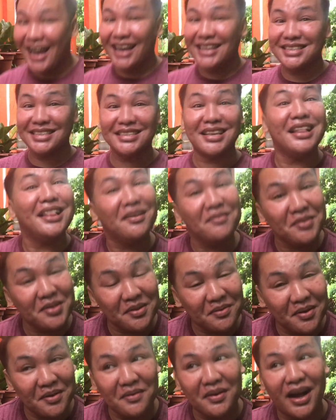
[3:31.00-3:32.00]
kasi alam niyo
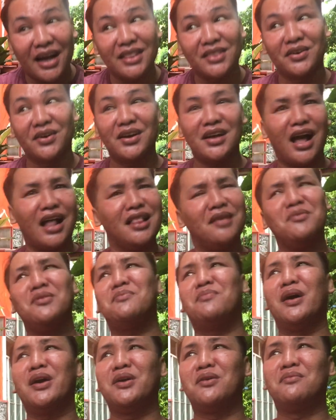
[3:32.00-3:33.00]
naman mga ano, alam niyo
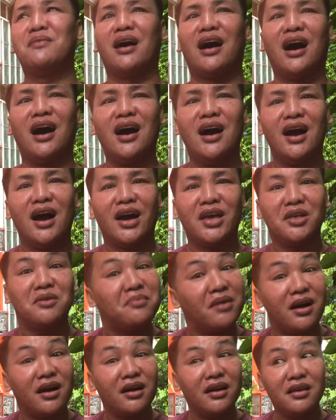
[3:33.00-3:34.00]
ba yung mga, yung
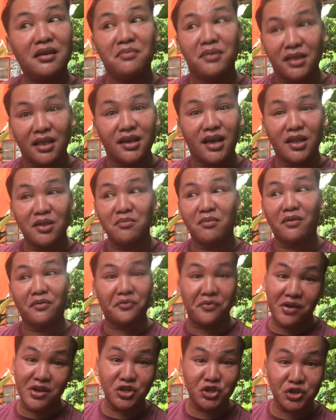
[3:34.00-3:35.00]
mga iba tagay yung mga
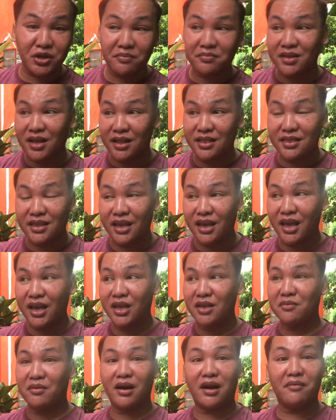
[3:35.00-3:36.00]
friendship natin,
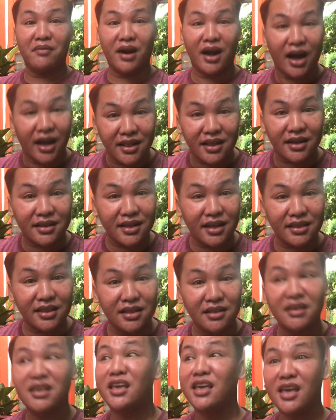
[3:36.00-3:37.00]
yung mga kamag-anak
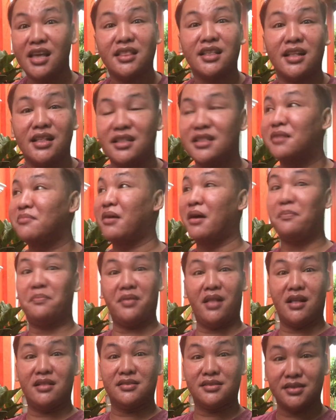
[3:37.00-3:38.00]
natin, nanghihi talaga ng mga
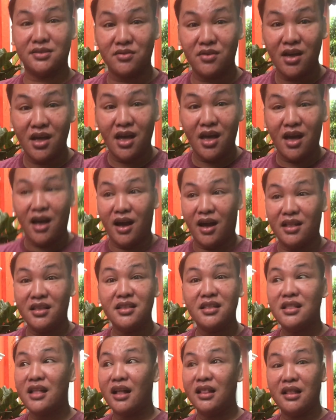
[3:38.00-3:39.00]
plants, no?
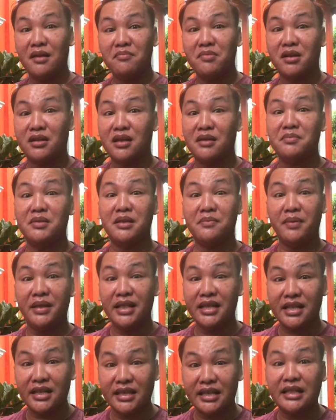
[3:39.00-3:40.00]
Hindi alam na nga, binibili
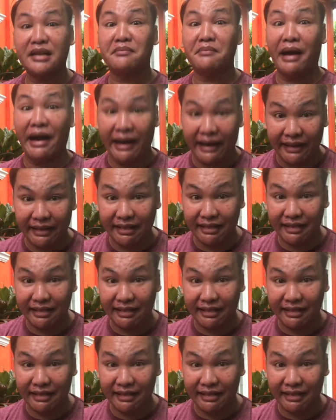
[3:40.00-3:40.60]
natin ng mahal.